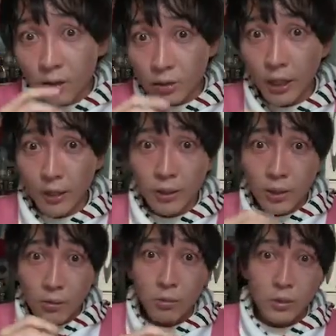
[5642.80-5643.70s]
ね、
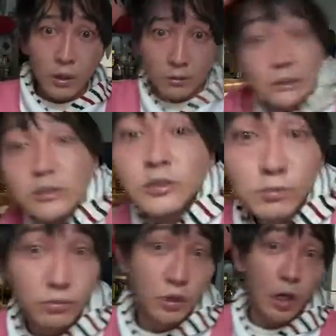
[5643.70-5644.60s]
もうさ、
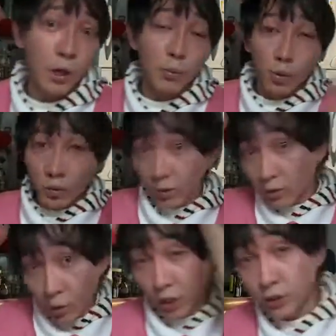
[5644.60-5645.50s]
だからも
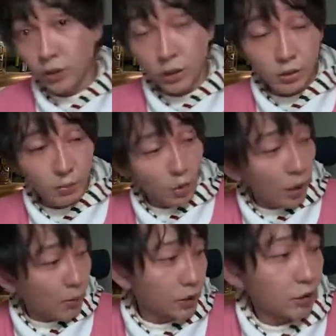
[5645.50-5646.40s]
う、こうやってやって、もう
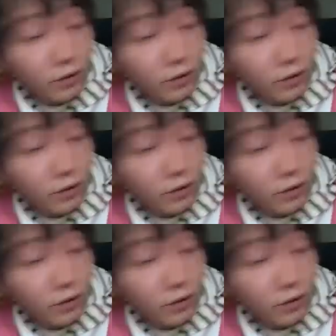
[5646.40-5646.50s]
我慢でき